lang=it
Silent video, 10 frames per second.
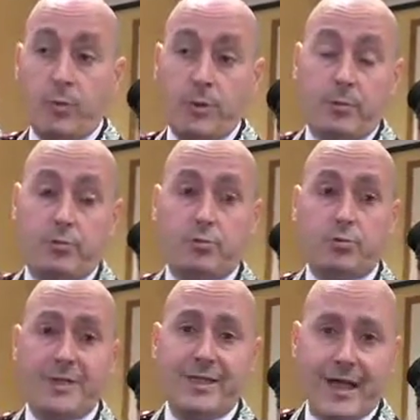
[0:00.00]
quindi su
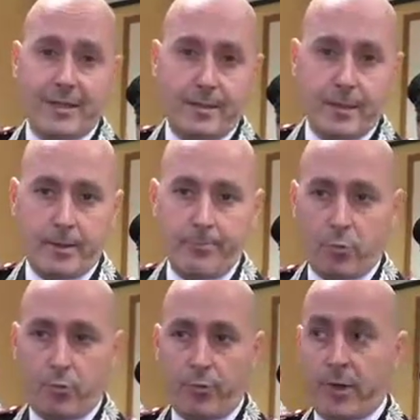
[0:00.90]
tutti i danni che
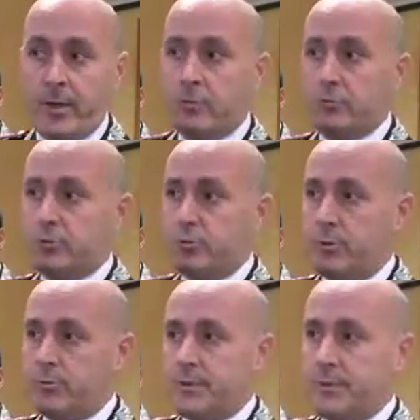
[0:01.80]
provoca il consumo
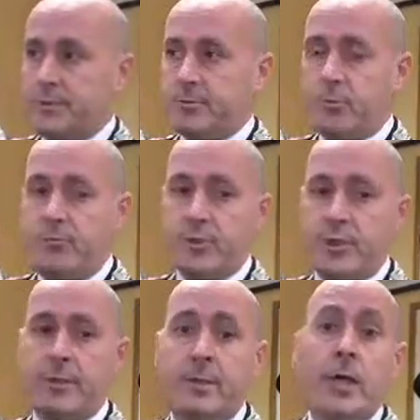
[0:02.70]
di sostanze
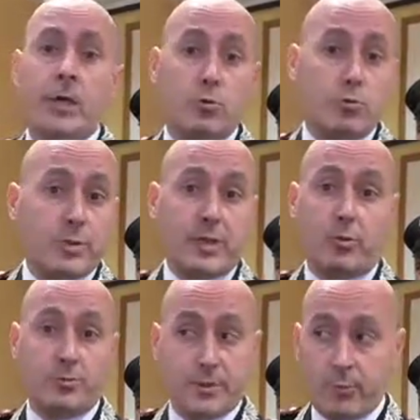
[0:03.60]
stupefacenti, tutte le
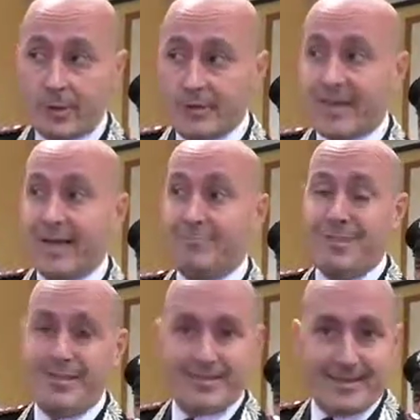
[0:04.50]
conseguenze
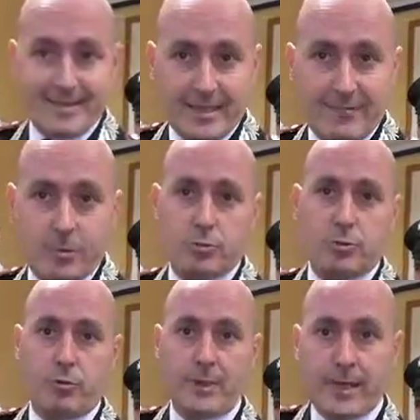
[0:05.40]
amministrative, non
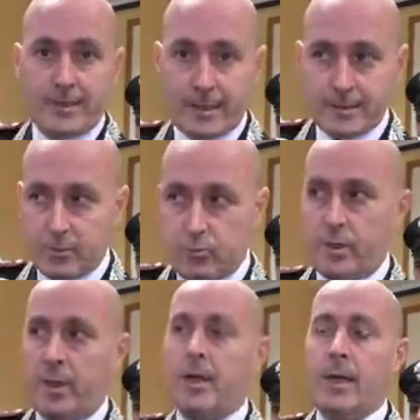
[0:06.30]
solo i danni alla
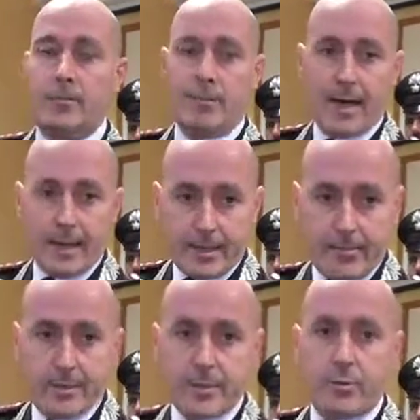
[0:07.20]
salute, ma ma anche
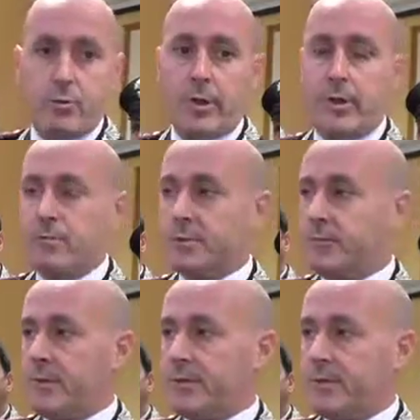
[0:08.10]
in particolare
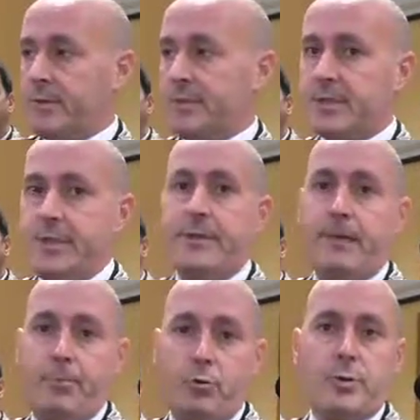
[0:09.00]
conseguenze amministrative
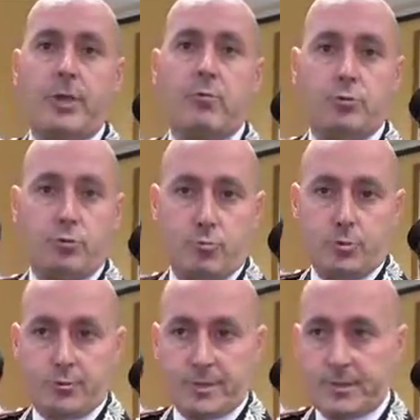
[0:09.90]
che porta al consumo di
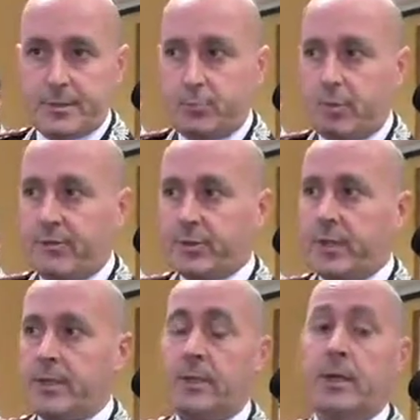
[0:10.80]
sostanze
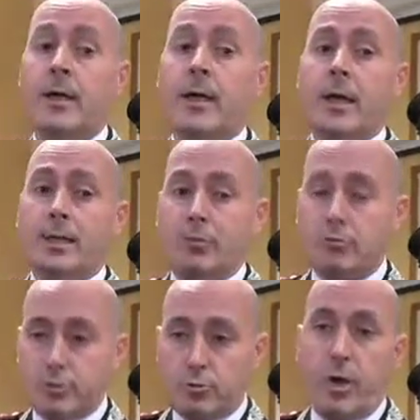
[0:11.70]
stupefacenti,
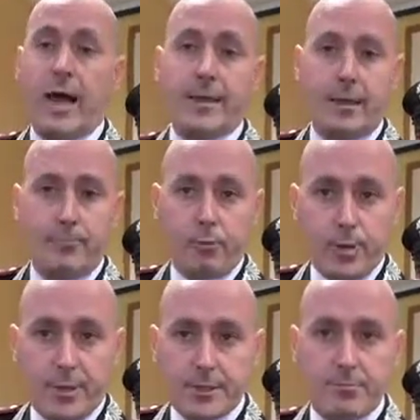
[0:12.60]
non solo, anche il
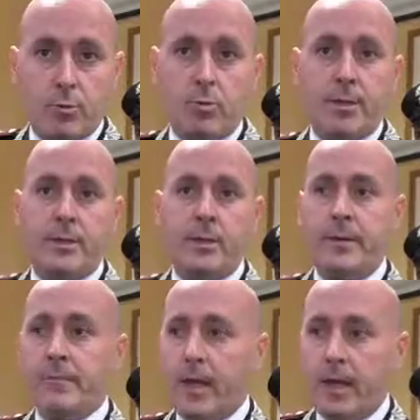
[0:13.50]
bullismo,
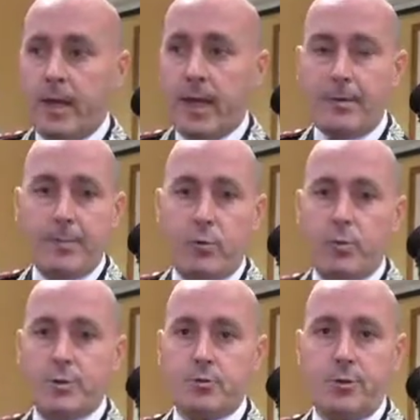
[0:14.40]
quindi l'arma in
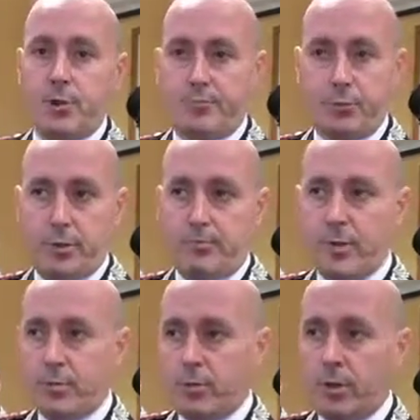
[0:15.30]
questo è
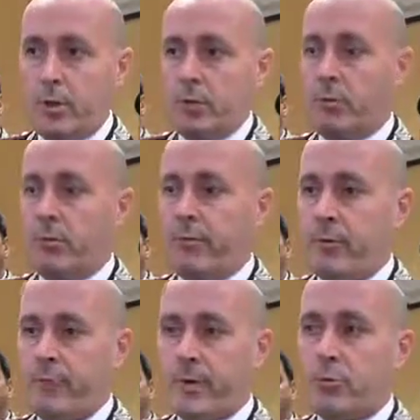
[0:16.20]
disponibile. Noi, io
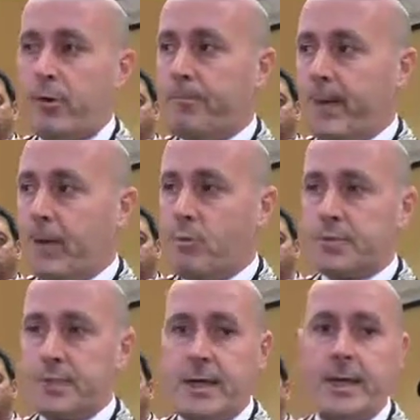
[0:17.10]
ho fatto l'appello
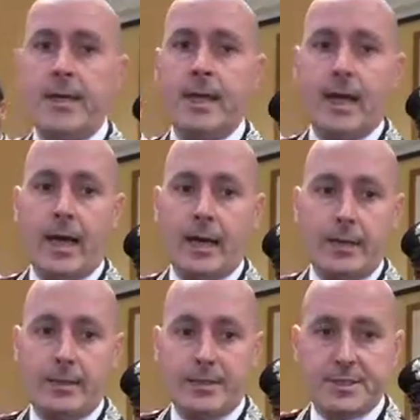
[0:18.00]
sia
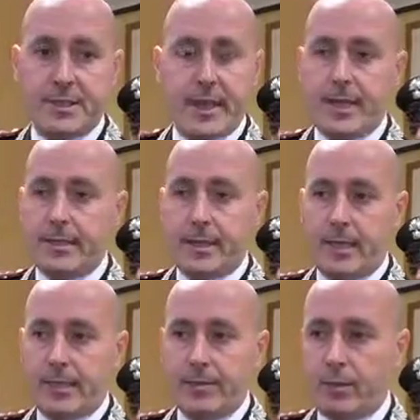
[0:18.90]
agli
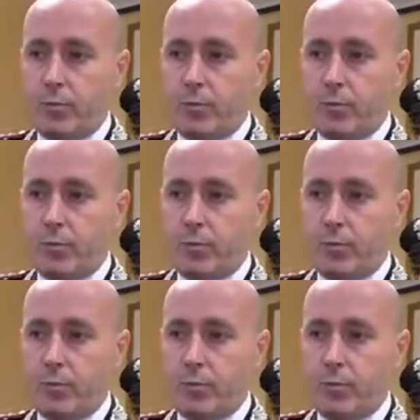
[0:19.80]
insegnanti, agli